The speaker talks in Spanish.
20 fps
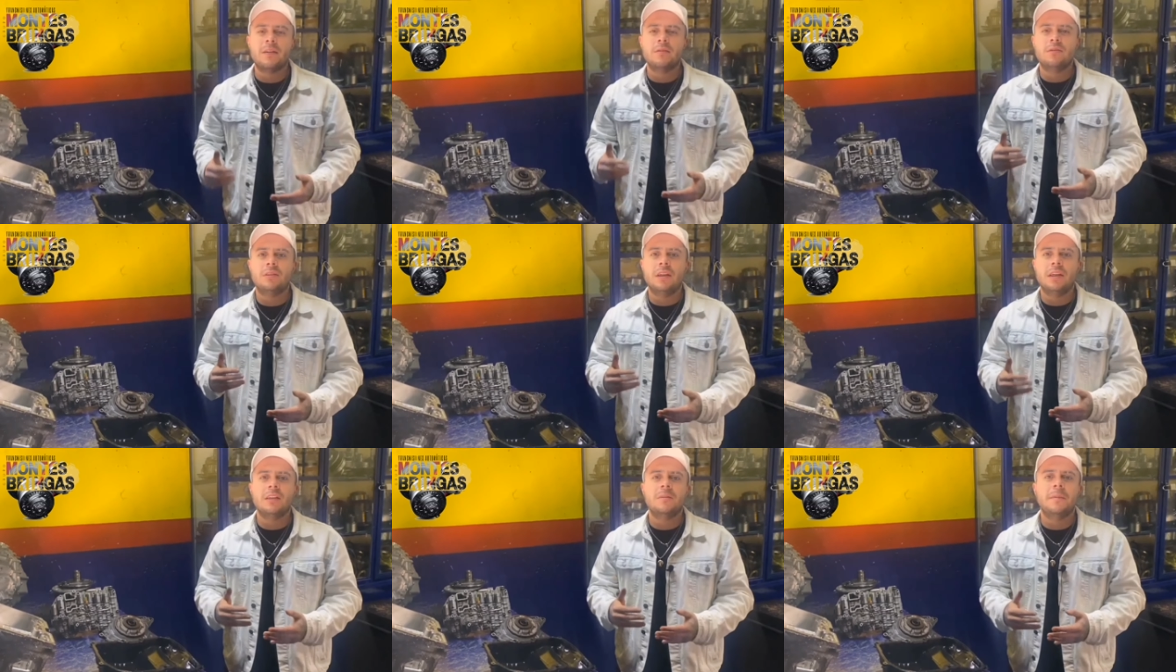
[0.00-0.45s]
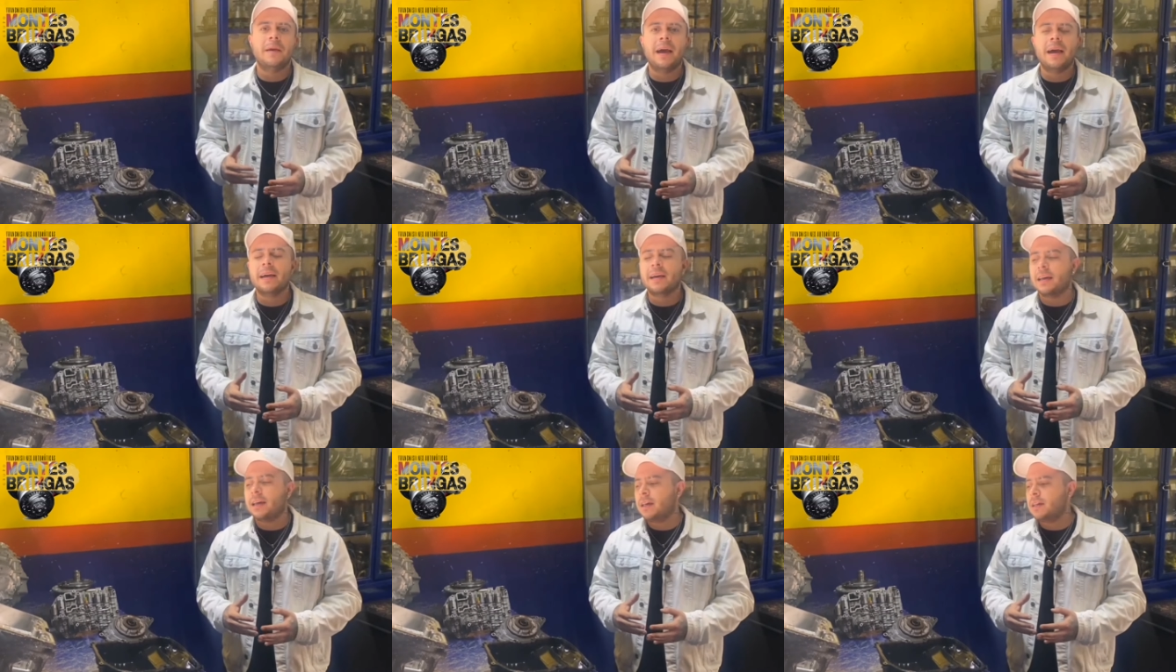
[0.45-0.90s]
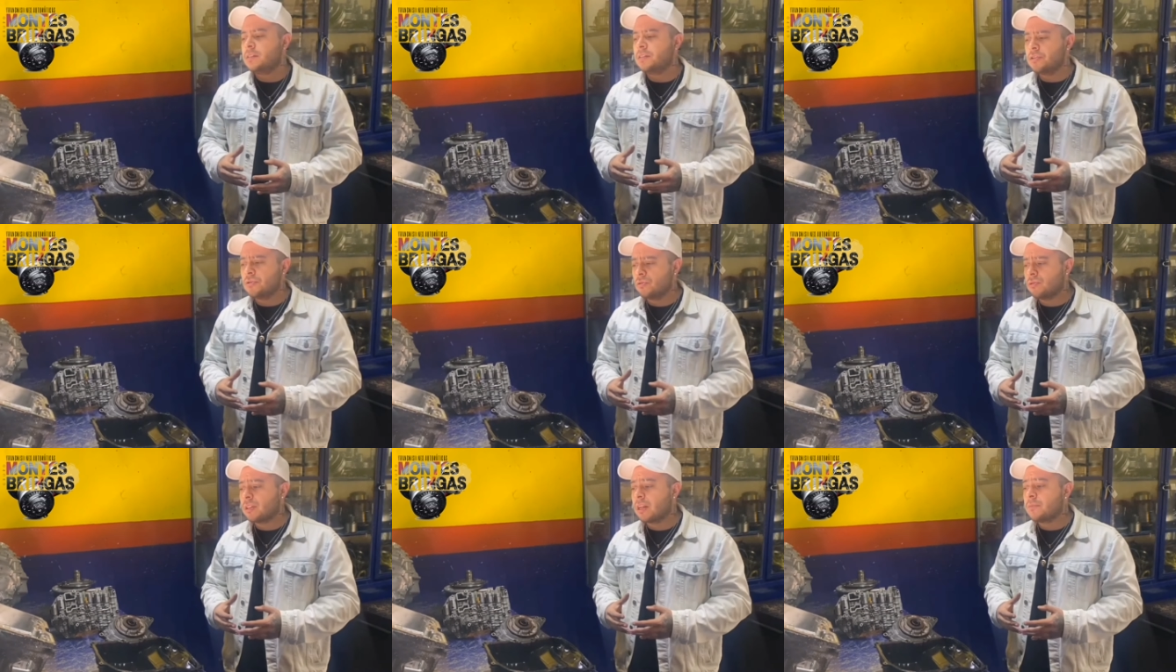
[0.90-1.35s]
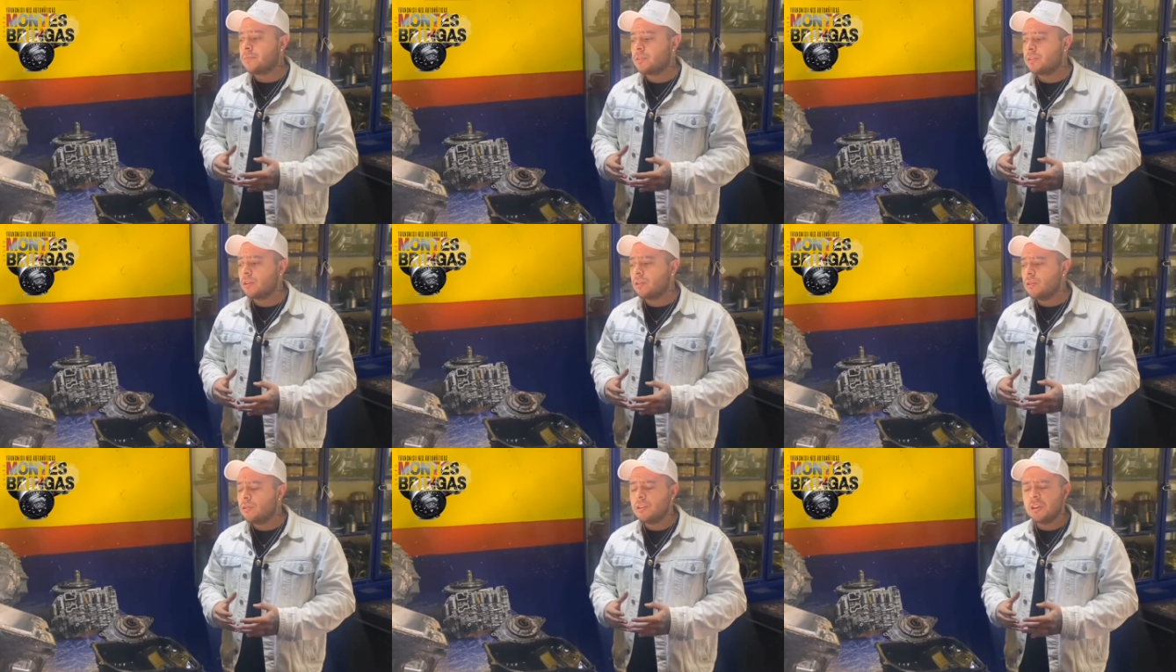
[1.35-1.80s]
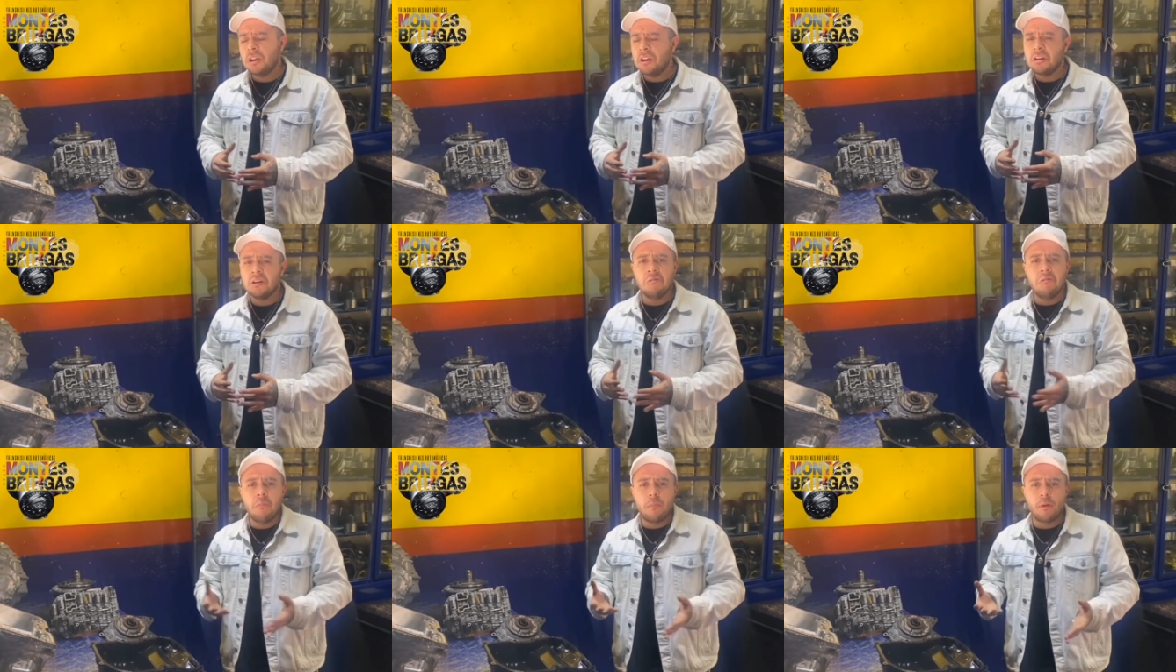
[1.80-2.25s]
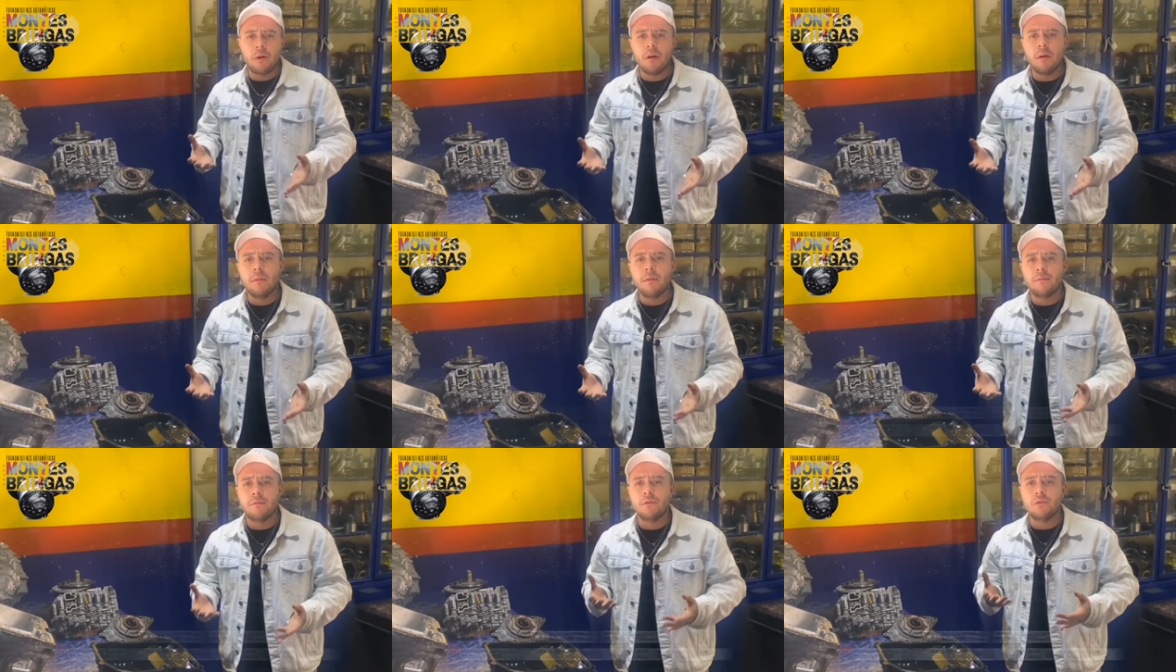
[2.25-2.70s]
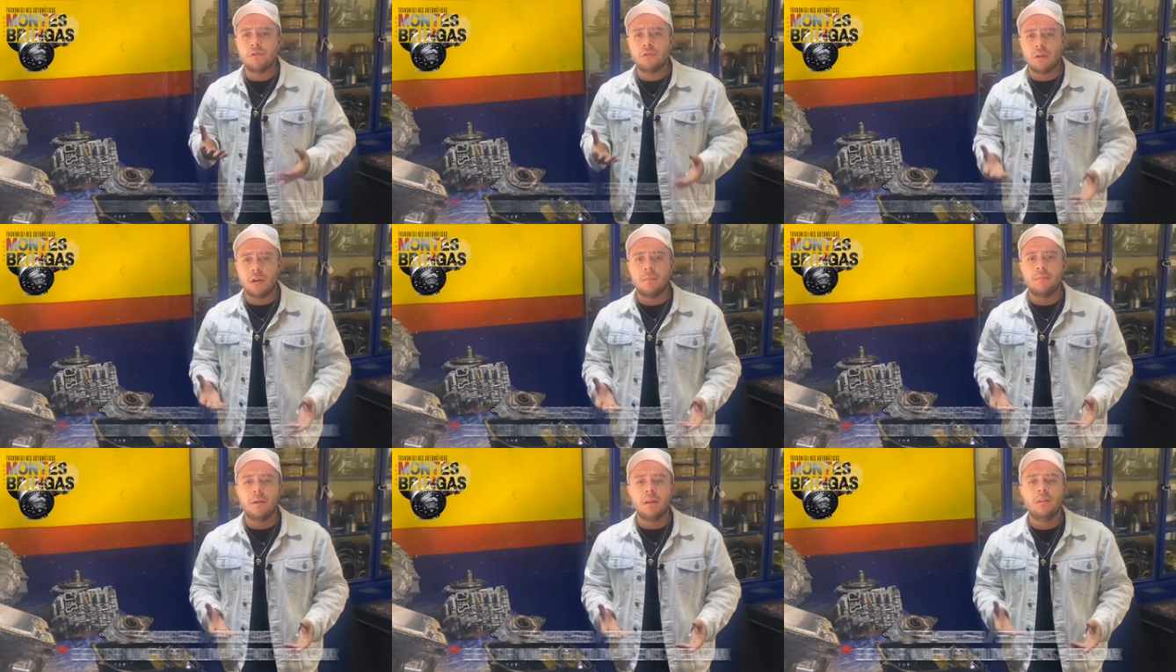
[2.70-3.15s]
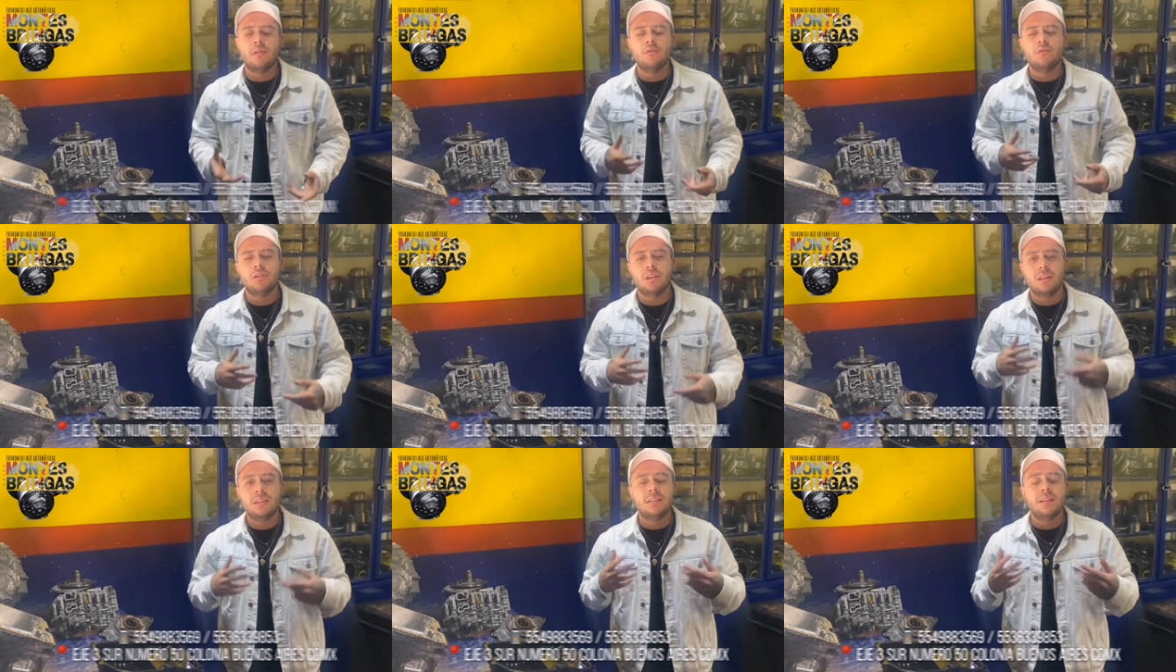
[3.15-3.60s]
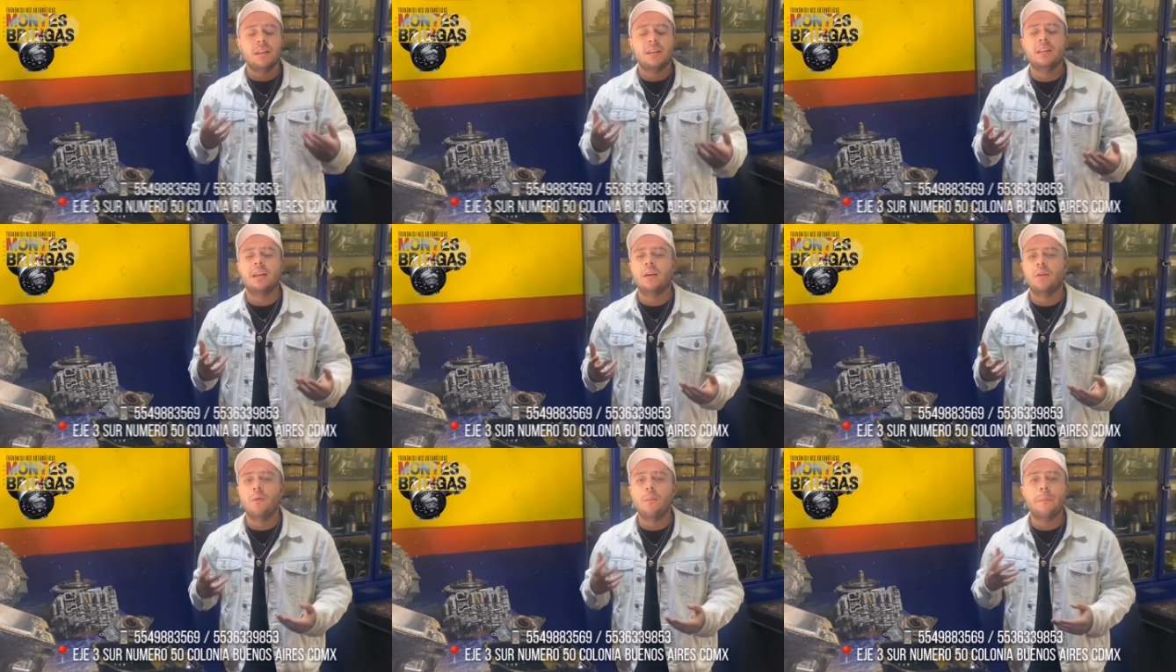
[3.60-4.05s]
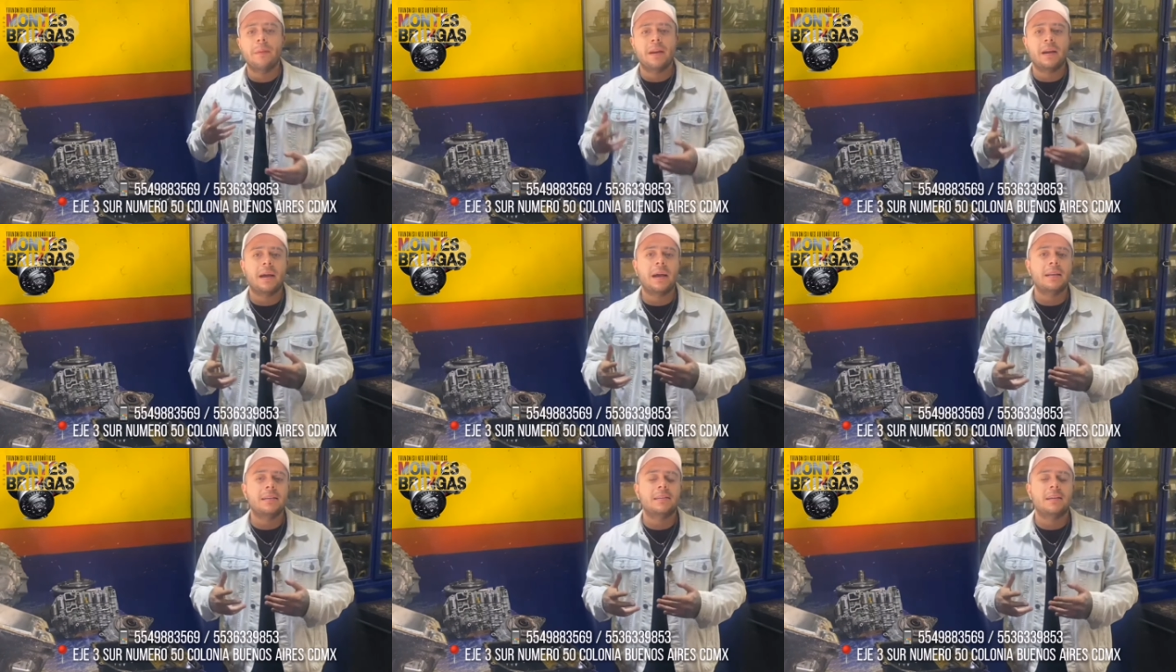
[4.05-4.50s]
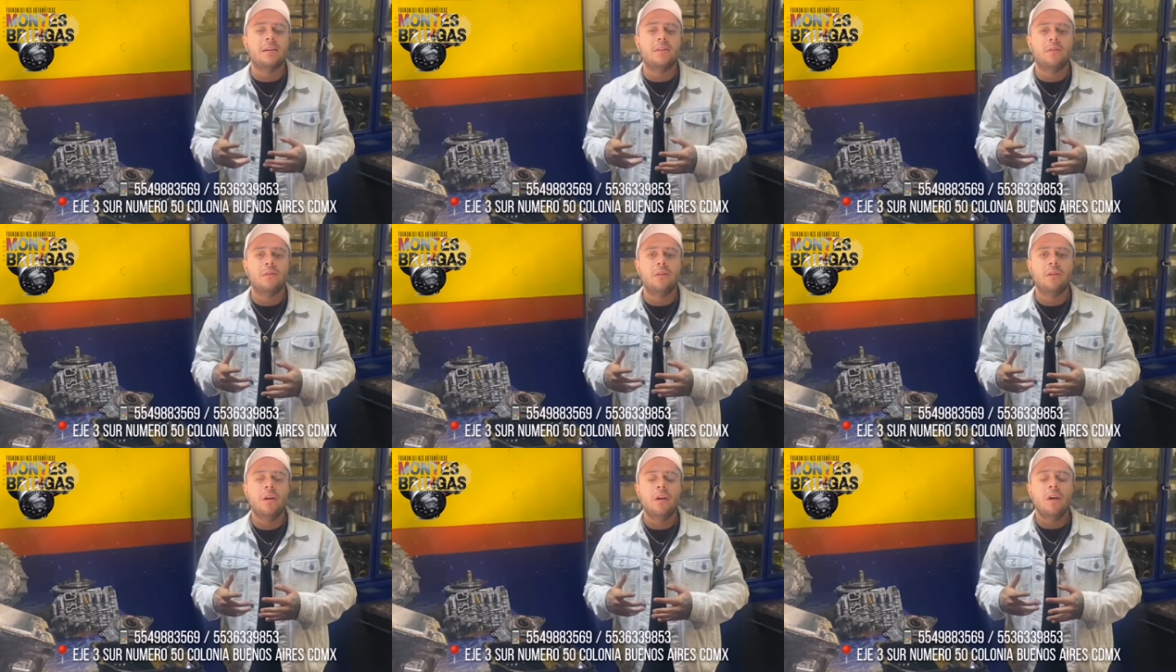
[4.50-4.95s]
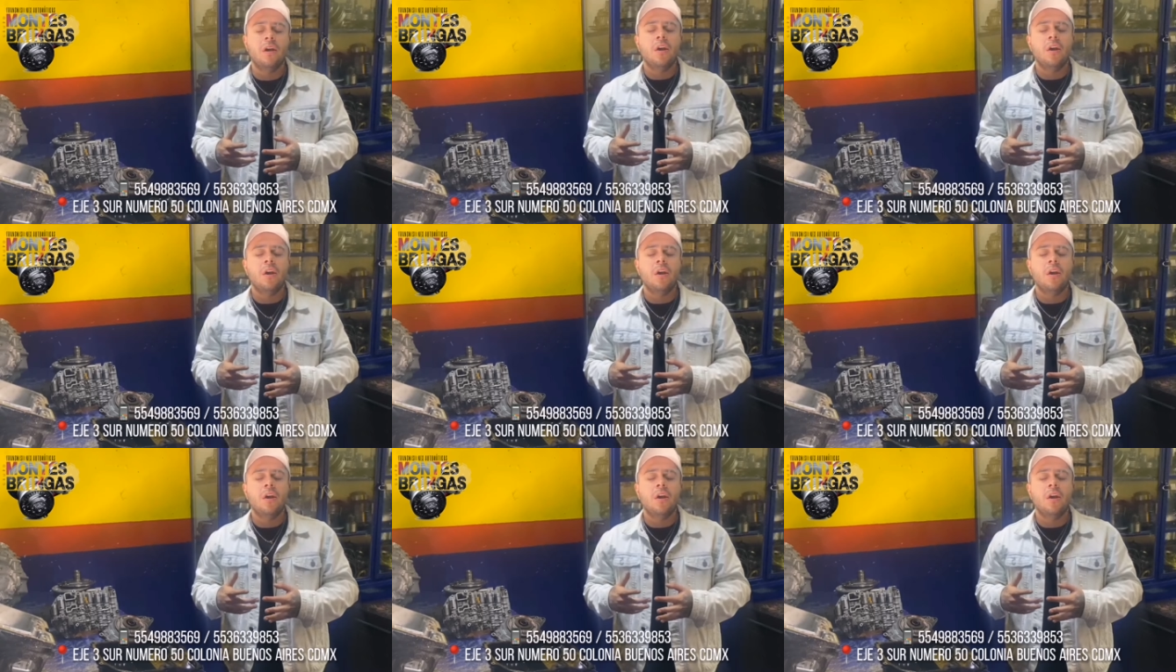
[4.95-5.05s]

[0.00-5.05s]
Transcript: que ustedes vean que si su transmisión no tiene ningún problema en funcionamiento y ustedes tienen algún percance con,